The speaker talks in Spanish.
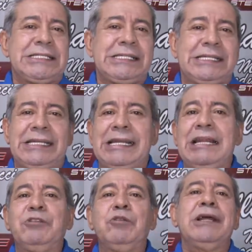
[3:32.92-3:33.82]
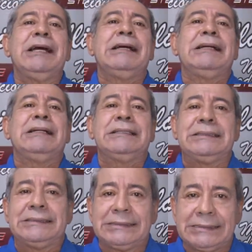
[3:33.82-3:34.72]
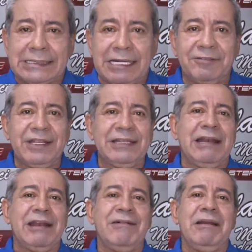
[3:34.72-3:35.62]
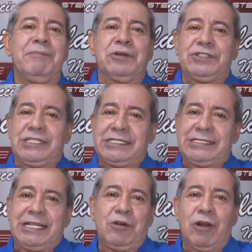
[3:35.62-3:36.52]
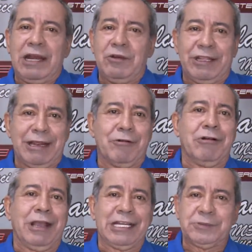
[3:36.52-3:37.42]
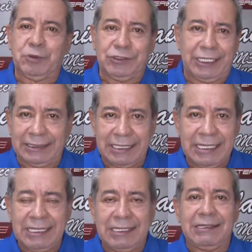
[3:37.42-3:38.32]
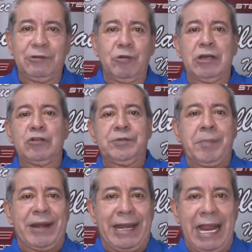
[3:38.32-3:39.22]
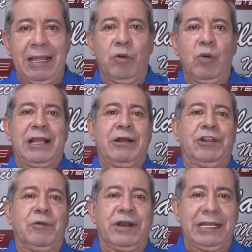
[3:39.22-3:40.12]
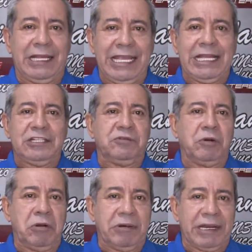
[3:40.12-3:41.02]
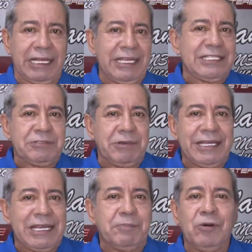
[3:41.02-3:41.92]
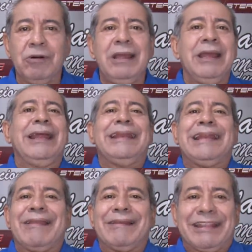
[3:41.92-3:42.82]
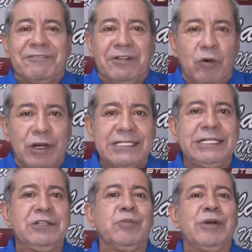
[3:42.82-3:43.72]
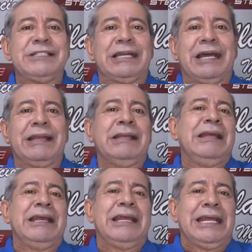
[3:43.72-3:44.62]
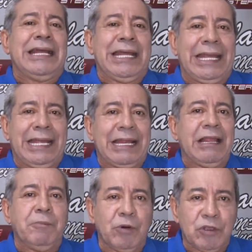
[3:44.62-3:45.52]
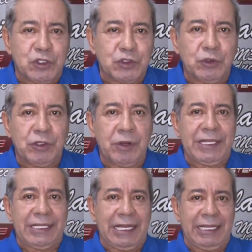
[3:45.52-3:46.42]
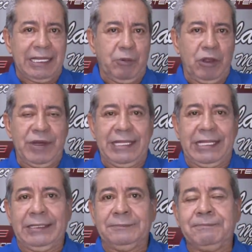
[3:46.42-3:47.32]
Eh, la altura afecta al rival, pero si, el local no tiene con qué responder, la altura no sirve para nada, o el calor de Barranquilla, el sofoco de Barranquilla, si no hay equipo, nada te favorece y no puedes sacar eh, nada provechoso de una ventaja que te pueda brindar.